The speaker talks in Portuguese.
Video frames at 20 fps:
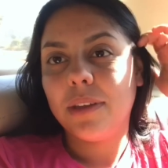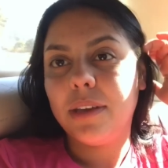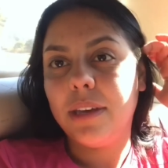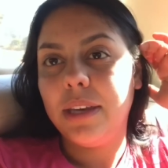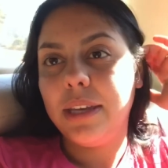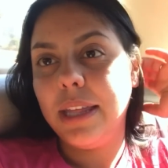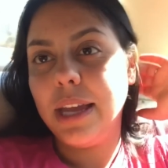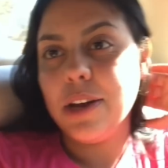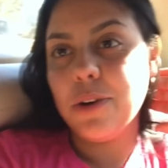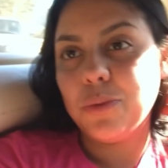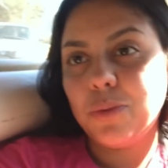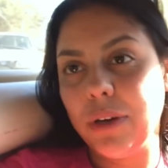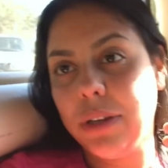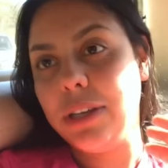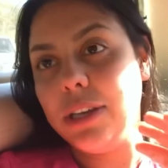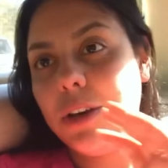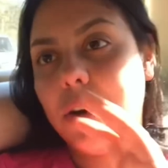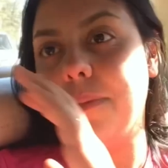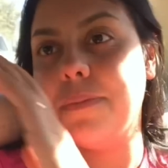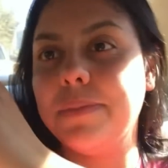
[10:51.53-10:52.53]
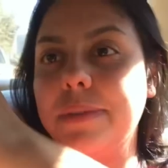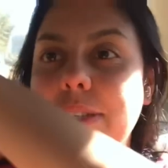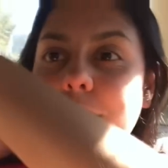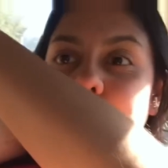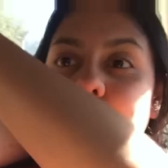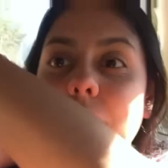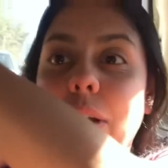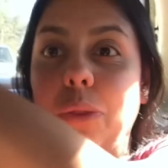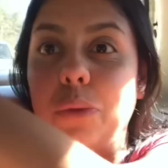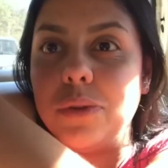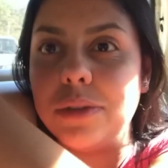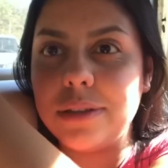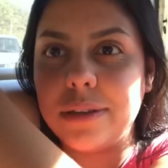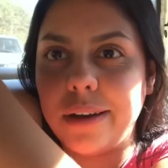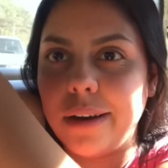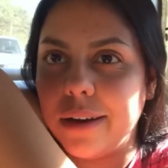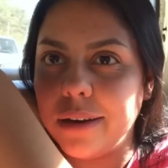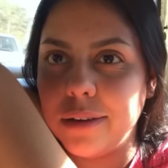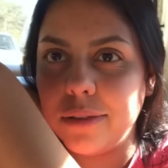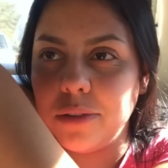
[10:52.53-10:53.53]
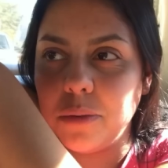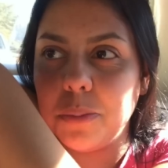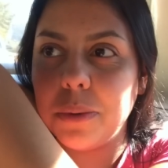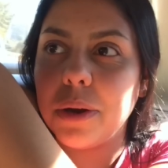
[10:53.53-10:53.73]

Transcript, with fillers: E daí eu tô aqui, ó, segurando os canos